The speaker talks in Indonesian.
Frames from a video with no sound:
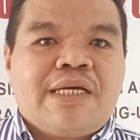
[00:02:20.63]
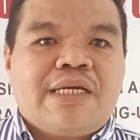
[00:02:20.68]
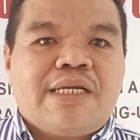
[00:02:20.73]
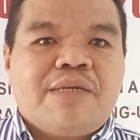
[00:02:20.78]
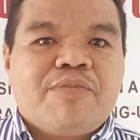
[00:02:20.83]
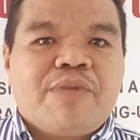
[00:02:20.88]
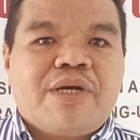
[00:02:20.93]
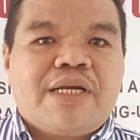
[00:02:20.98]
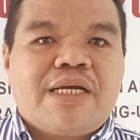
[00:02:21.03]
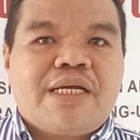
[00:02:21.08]

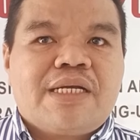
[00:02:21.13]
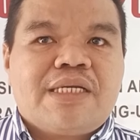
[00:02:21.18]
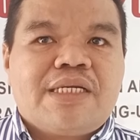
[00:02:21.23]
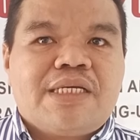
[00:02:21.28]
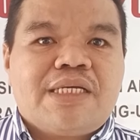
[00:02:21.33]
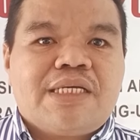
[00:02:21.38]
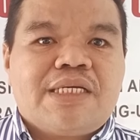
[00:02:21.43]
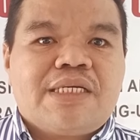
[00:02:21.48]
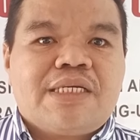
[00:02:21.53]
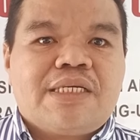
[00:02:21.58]
di mana
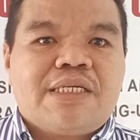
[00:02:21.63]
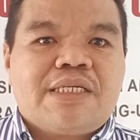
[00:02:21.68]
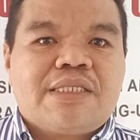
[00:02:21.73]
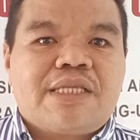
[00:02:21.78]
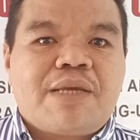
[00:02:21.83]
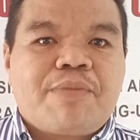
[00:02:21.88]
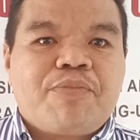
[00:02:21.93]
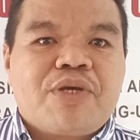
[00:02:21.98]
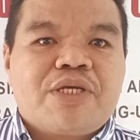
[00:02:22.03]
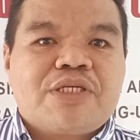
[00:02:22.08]
di
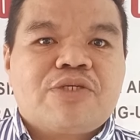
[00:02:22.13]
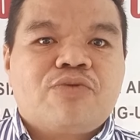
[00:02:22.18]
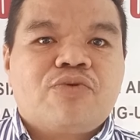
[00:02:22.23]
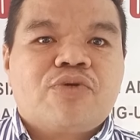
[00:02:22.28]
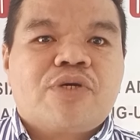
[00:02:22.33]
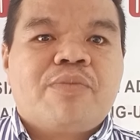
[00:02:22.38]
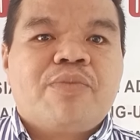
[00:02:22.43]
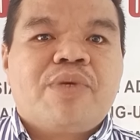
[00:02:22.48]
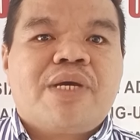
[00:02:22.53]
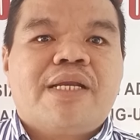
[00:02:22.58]
TPS itu
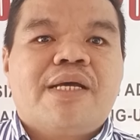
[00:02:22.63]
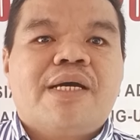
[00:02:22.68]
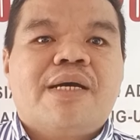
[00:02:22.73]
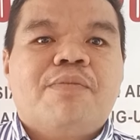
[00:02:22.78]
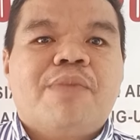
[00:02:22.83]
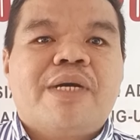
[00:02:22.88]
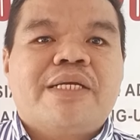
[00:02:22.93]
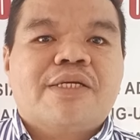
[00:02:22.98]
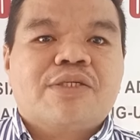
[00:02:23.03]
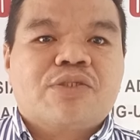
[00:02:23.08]
kami ada
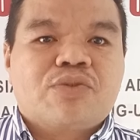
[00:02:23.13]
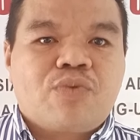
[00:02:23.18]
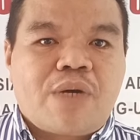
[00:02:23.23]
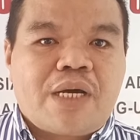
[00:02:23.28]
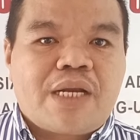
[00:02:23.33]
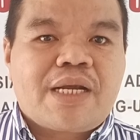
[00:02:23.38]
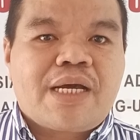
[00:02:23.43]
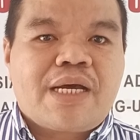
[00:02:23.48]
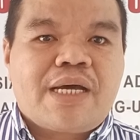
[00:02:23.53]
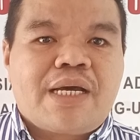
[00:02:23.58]
banyak
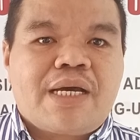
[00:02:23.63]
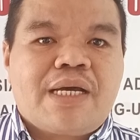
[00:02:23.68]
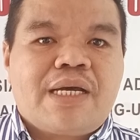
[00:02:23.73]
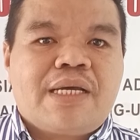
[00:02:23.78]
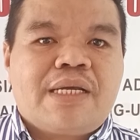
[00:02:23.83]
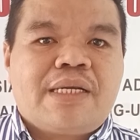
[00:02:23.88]
suara.